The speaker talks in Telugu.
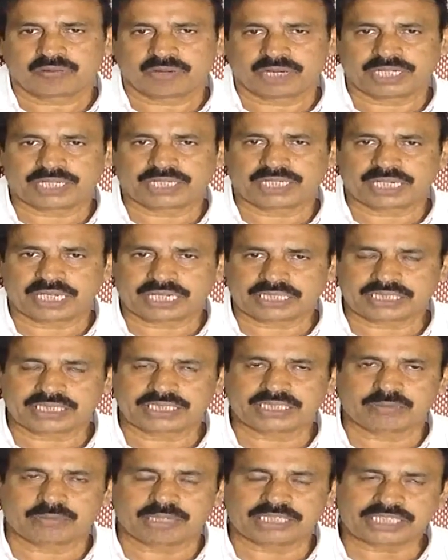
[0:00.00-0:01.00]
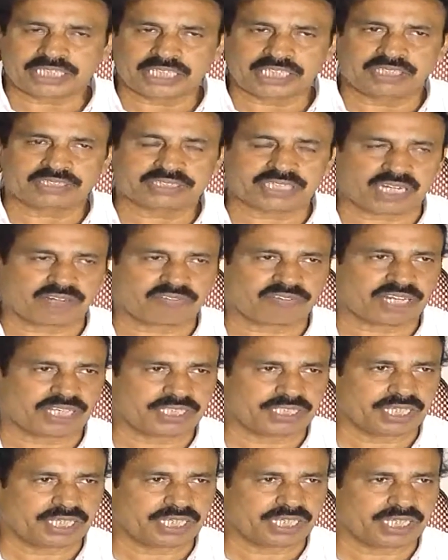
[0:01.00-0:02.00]
వారికి రక్షిత మంచినీటి
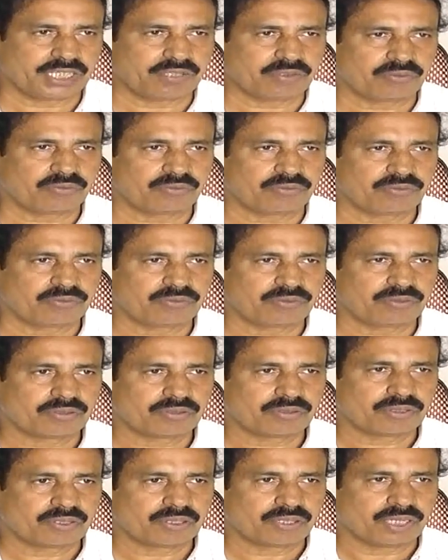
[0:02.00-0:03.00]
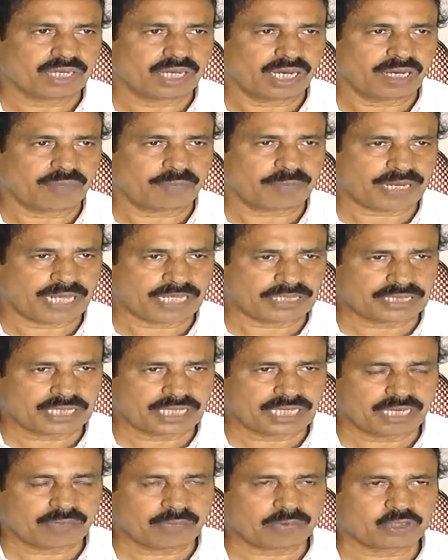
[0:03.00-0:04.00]
సరఫరా చేయలేదు ఆ
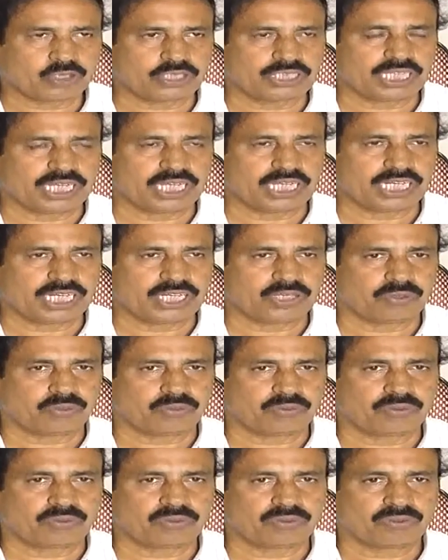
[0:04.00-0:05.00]
ప్రాంతాన్ని అభివృద్ధి చేయలేదు